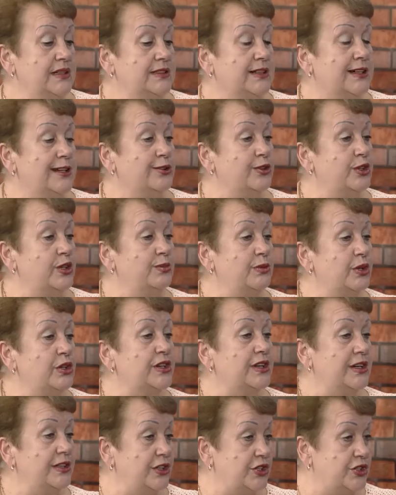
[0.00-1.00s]
которые имеют
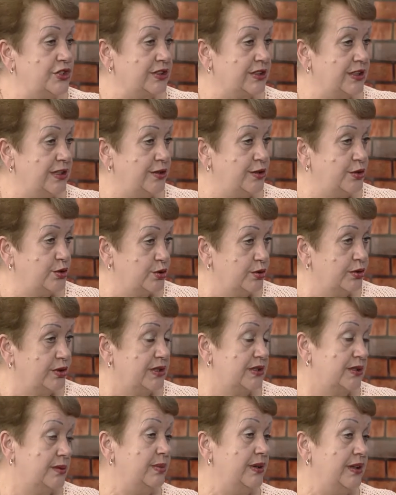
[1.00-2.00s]
хронические
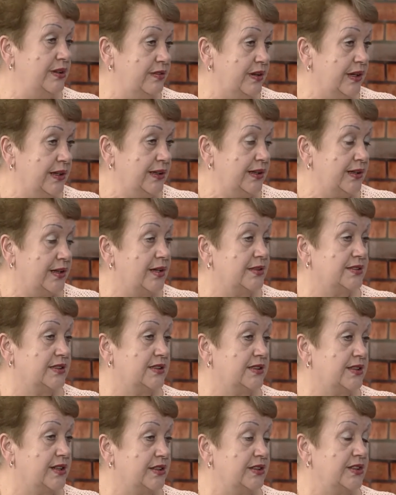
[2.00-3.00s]
тяжелые заболевания, как со
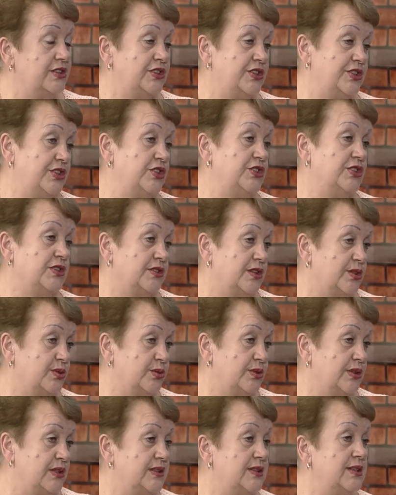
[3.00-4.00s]
стороны
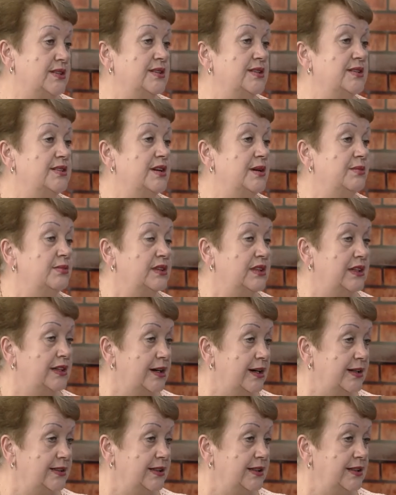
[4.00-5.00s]
сердечно-сосудистой системы,
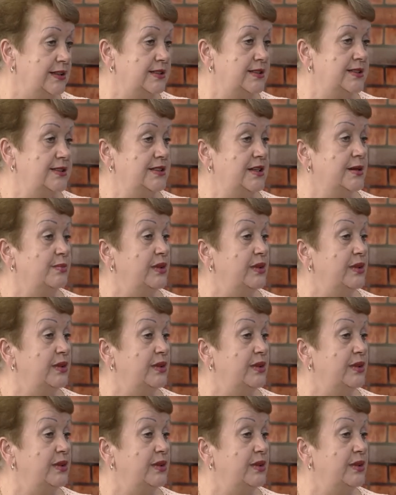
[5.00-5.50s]
дыхательной системы,